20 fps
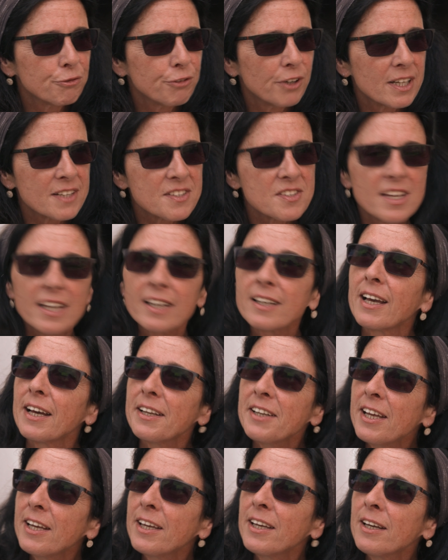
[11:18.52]
fahre sehr
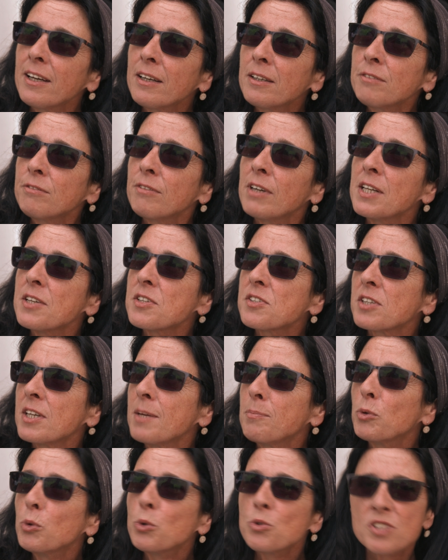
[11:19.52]
gerne her, weil es
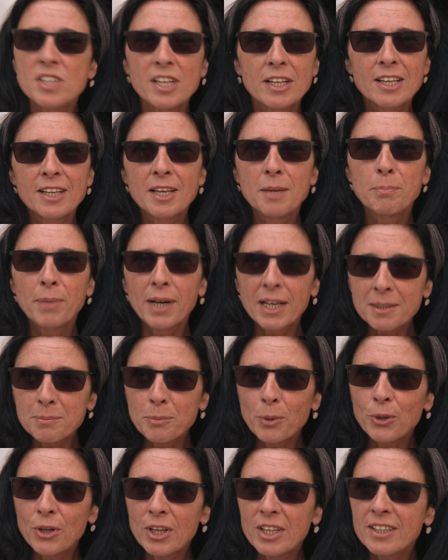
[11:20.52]
gibt unzählige
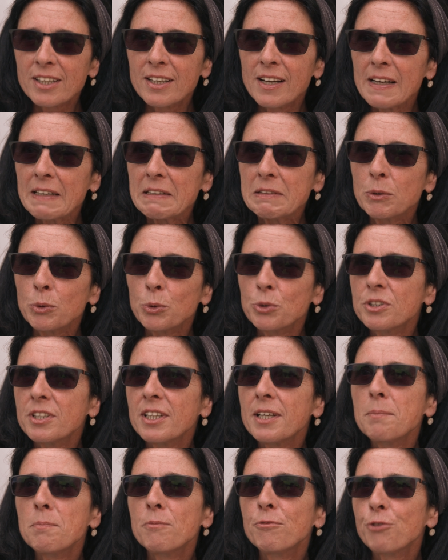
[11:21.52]
Parkmöglichkeiten und
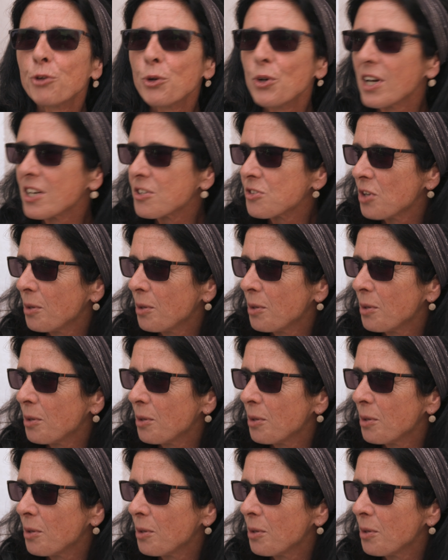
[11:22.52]
im Frühjahr,